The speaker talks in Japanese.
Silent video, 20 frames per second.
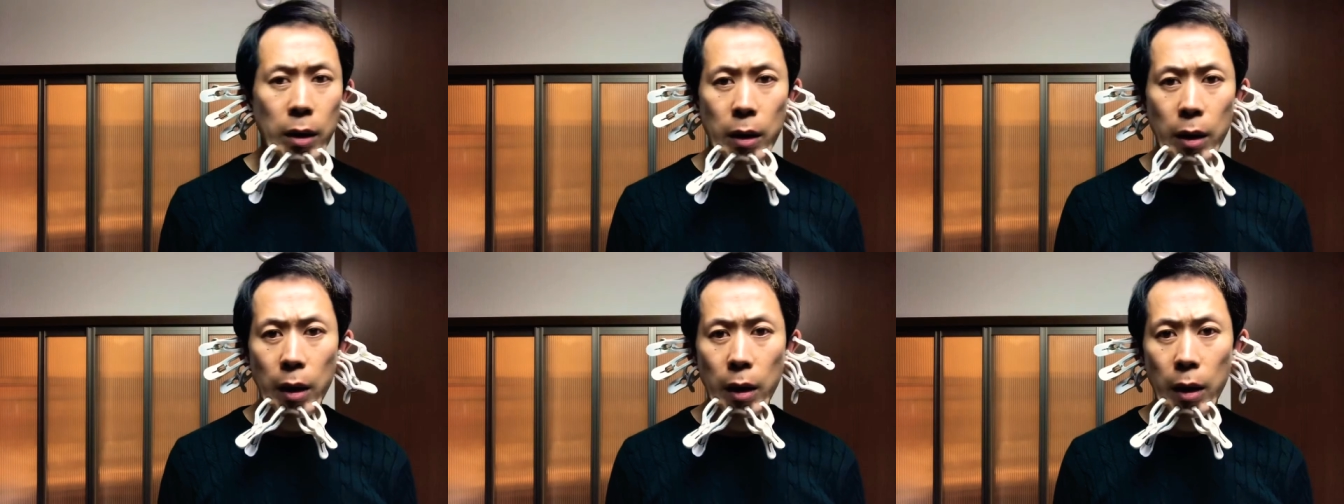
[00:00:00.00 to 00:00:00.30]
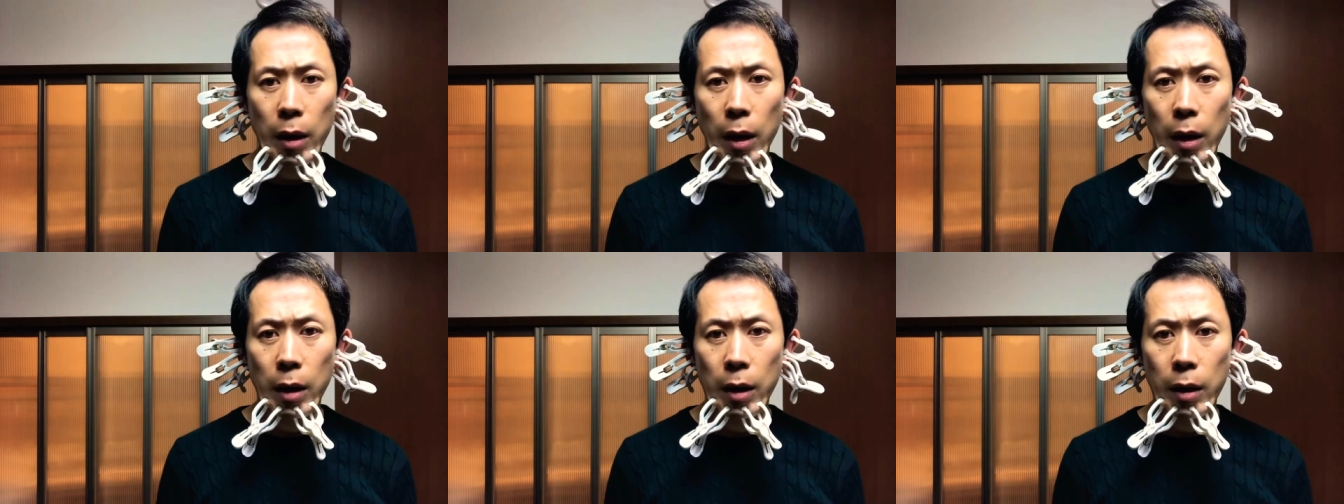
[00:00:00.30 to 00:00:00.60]
然
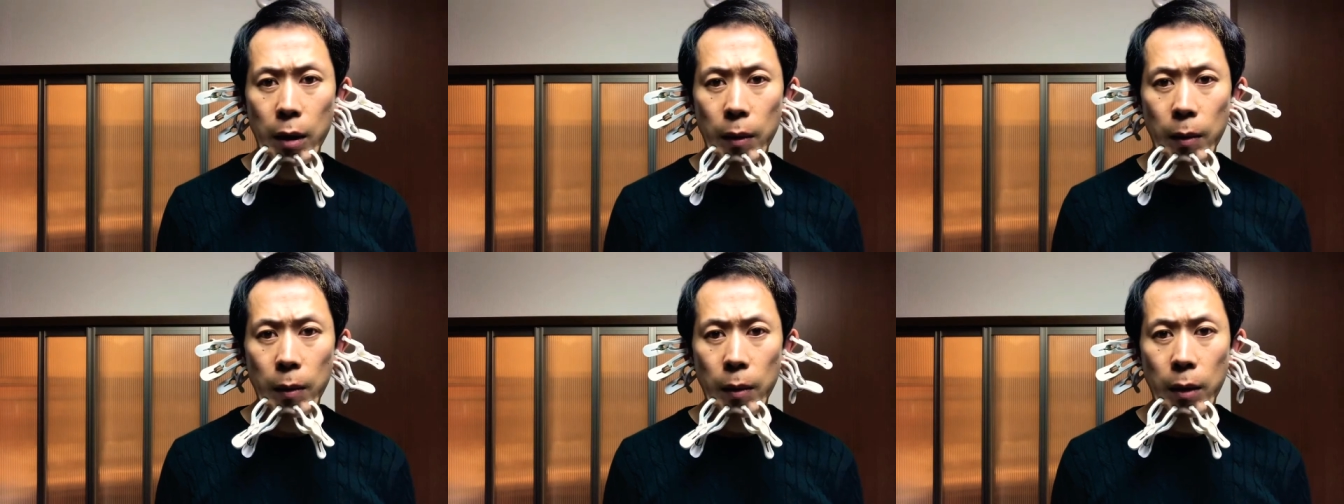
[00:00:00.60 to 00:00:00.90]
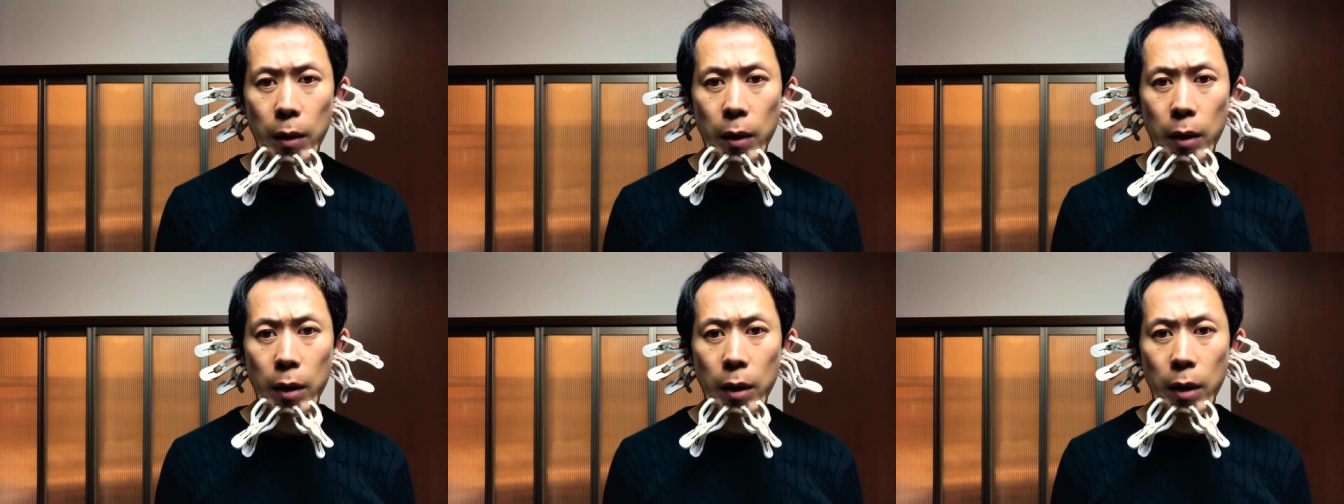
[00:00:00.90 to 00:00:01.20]
大丈夫ちょっ
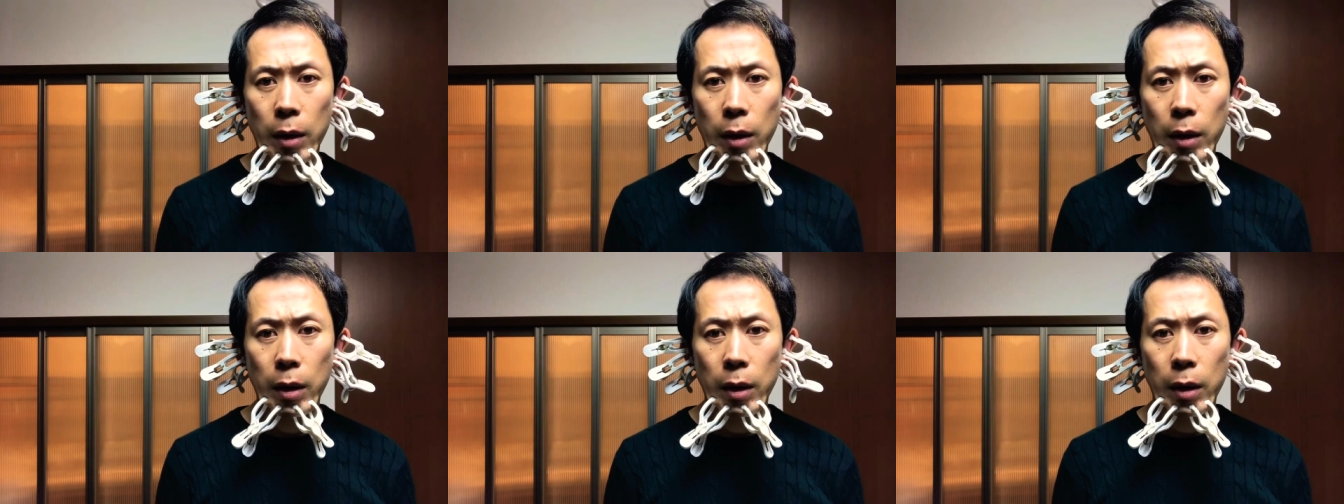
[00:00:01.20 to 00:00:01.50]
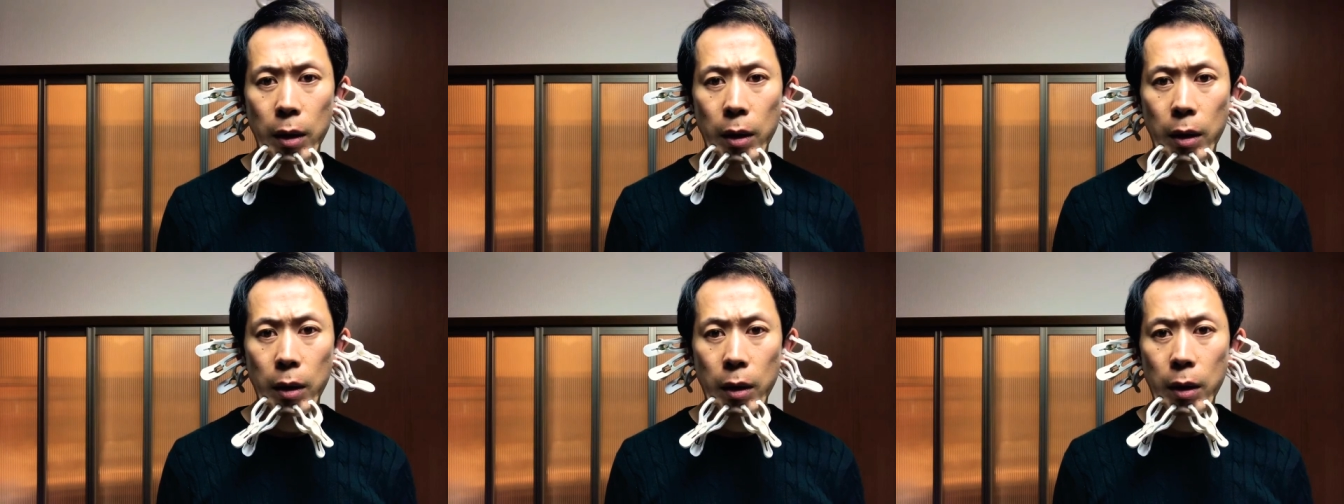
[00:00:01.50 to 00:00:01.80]

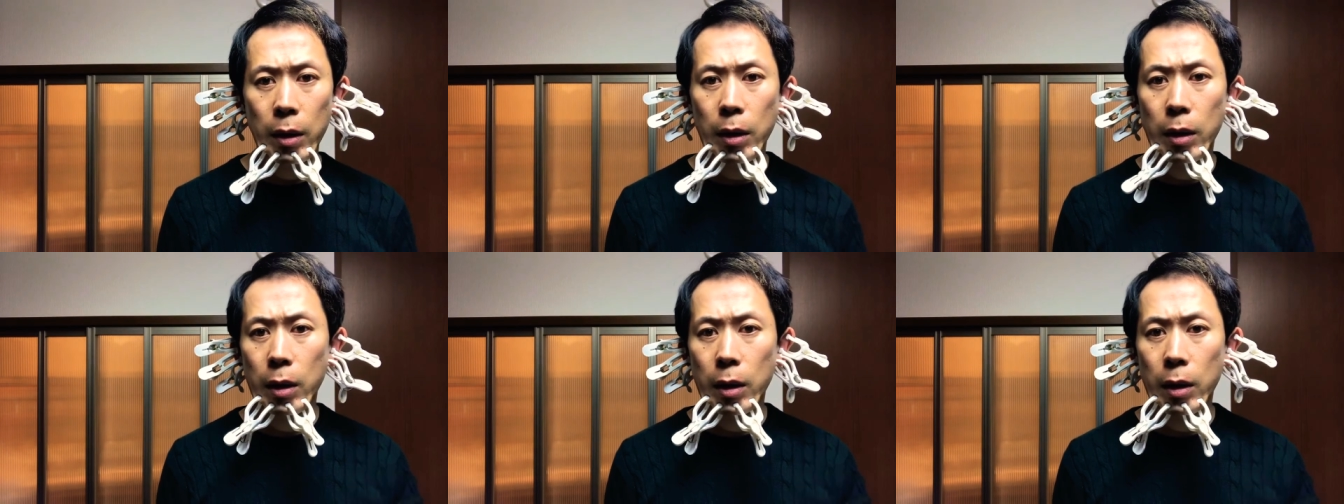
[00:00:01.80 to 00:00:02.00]
と